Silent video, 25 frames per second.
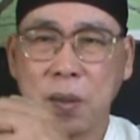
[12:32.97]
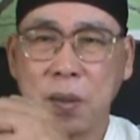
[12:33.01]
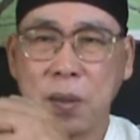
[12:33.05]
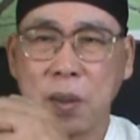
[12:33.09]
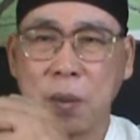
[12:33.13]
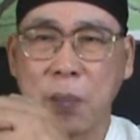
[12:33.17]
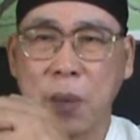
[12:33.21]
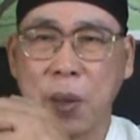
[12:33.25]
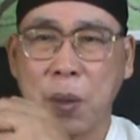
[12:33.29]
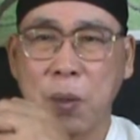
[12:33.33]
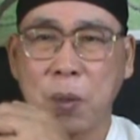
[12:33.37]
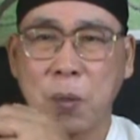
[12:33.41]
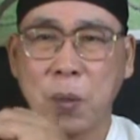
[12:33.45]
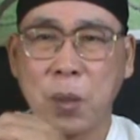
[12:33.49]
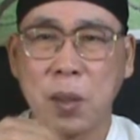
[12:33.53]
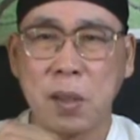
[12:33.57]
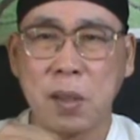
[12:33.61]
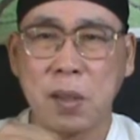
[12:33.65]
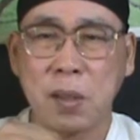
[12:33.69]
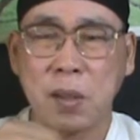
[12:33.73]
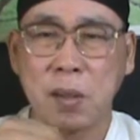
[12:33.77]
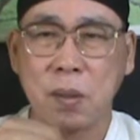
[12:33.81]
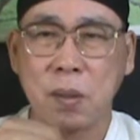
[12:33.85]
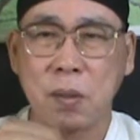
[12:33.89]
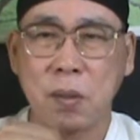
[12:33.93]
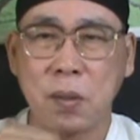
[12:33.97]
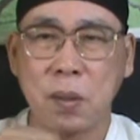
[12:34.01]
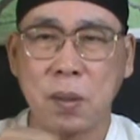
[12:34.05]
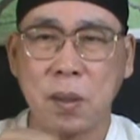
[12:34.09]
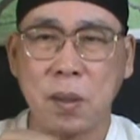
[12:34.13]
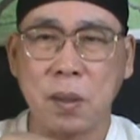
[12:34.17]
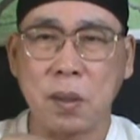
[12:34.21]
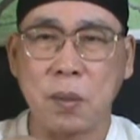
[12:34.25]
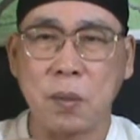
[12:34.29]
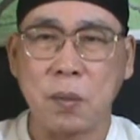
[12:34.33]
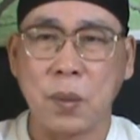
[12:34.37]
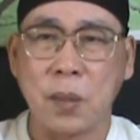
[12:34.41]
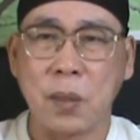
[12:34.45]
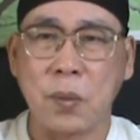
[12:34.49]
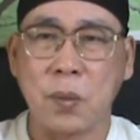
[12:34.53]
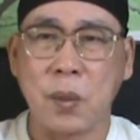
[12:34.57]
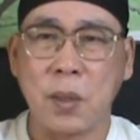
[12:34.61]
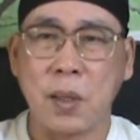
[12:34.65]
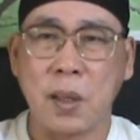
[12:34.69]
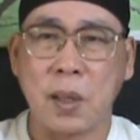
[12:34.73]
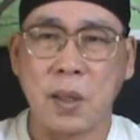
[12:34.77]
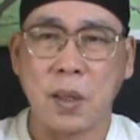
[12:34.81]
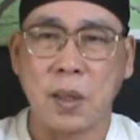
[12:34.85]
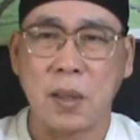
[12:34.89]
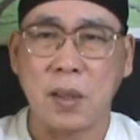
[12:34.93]
要拜我为师，我说我我
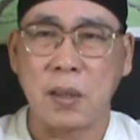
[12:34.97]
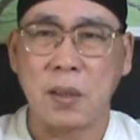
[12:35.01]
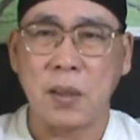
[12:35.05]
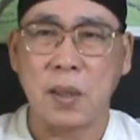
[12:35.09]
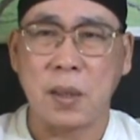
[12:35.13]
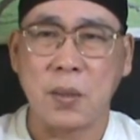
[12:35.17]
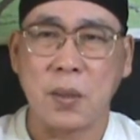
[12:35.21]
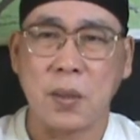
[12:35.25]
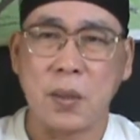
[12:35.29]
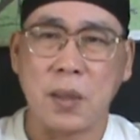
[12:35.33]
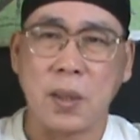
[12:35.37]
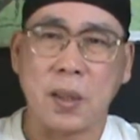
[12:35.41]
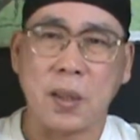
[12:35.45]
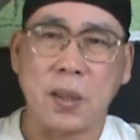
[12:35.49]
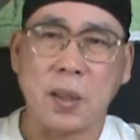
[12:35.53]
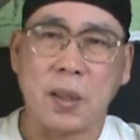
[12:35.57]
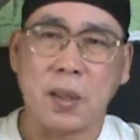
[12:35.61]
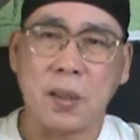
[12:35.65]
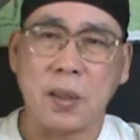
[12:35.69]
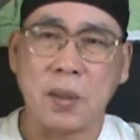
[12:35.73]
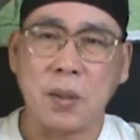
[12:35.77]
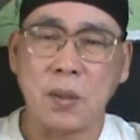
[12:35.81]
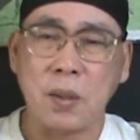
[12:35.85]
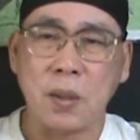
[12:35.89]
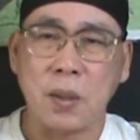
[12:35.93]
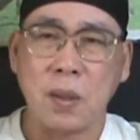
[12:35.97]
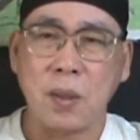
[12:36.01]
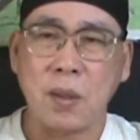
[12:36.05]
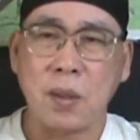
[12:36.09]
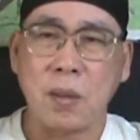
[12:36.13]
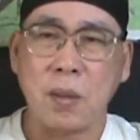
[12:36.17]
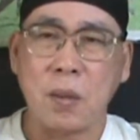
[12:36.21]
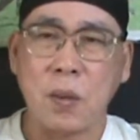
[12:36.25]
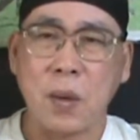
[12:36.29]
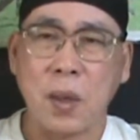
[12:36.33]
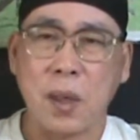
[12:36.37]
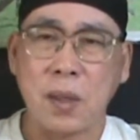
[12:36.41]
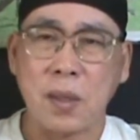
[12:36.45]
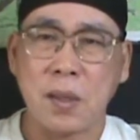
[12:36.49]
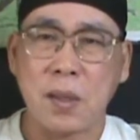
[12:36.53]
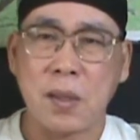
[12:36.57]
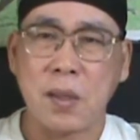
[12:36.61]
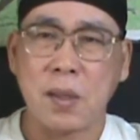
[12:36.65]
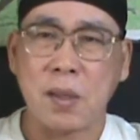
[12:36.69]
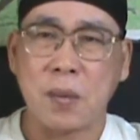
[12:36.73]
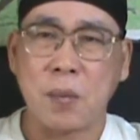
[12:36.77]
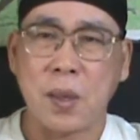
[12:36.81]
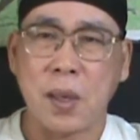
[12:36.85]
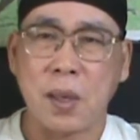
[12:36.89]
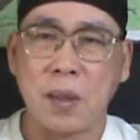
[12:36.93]
刚刚要你教我电脑，你说你花十
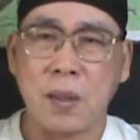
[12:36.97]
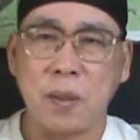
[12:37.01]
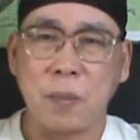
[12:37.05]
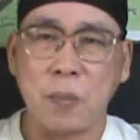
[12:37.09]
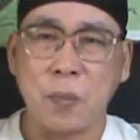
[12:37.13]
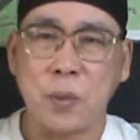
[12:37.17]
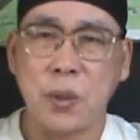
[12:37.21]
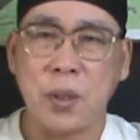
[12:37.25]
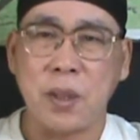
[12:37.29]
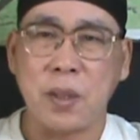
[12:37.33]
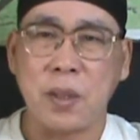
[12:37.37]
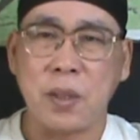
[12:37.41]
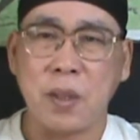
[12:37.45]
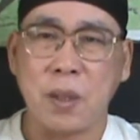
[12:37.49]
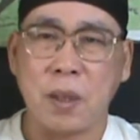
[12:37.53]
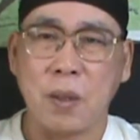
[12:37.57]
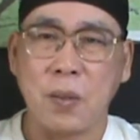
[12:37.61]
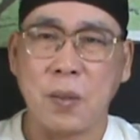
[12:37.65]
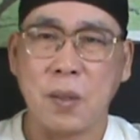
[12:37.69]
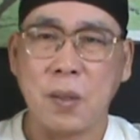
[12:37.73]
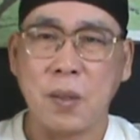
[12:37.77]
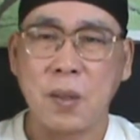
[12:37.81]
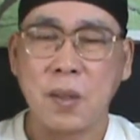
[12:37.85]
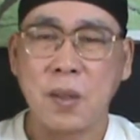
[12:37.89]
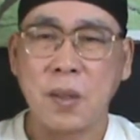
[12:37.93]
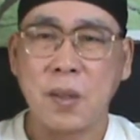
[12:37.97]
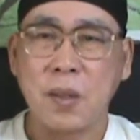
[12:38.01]
几万，你不愿意教我。